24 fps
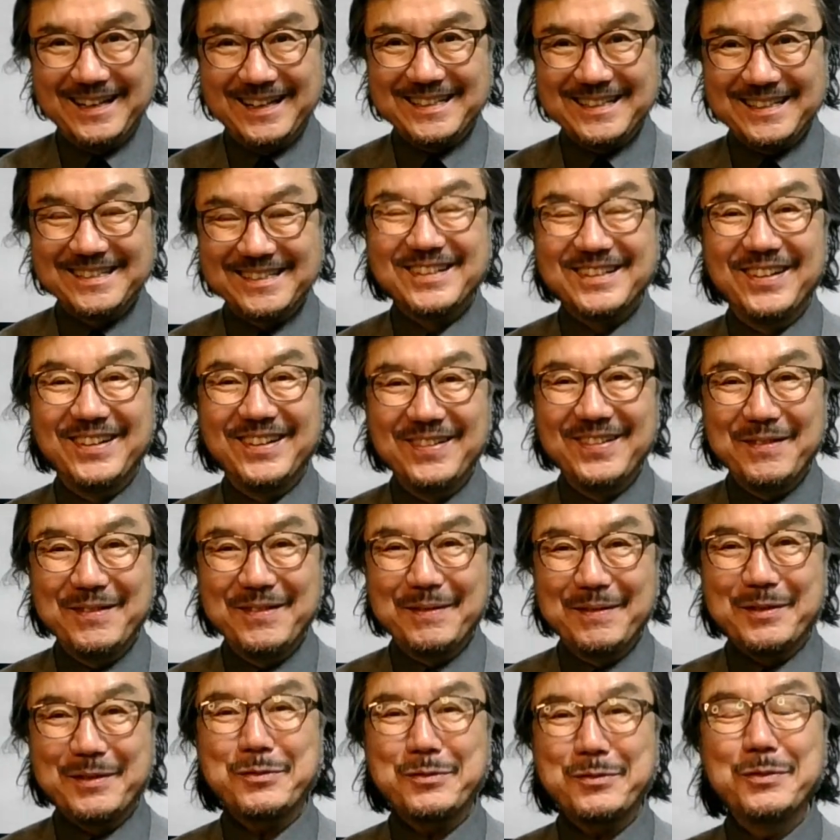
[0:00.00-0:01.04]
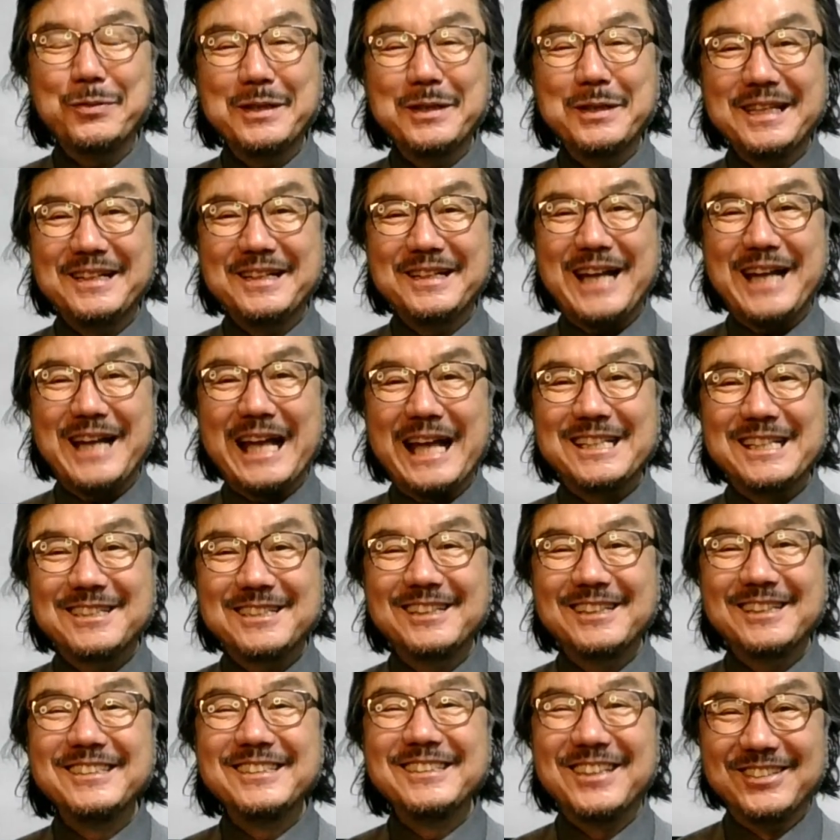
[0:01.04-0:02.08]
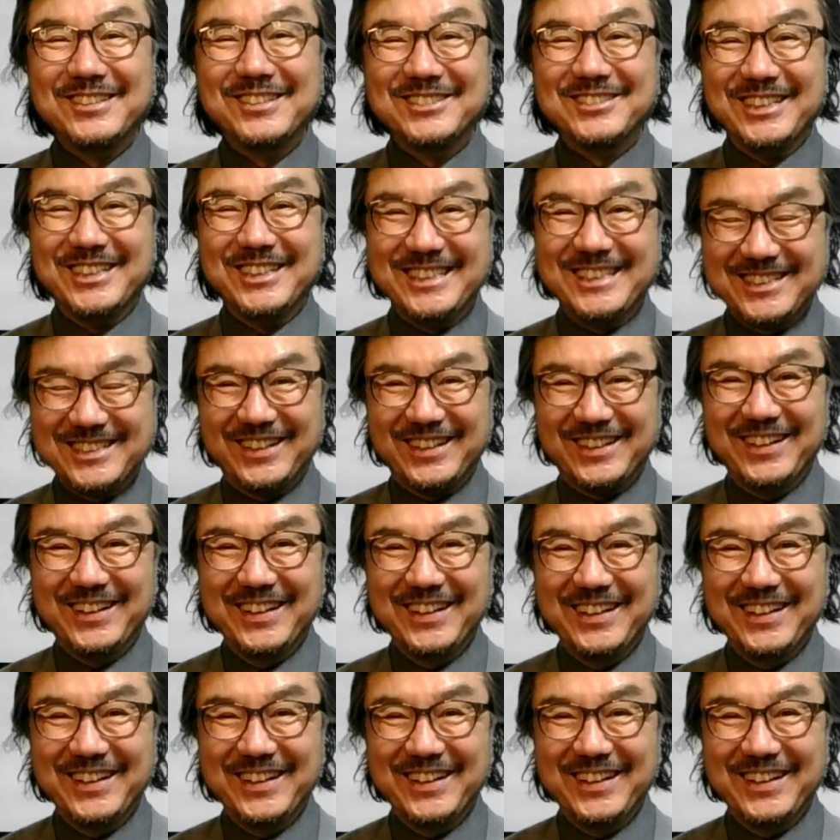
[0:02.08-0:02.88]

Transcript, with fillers: 그죠? 또 콘티를 안 짜는 경우도 있죠.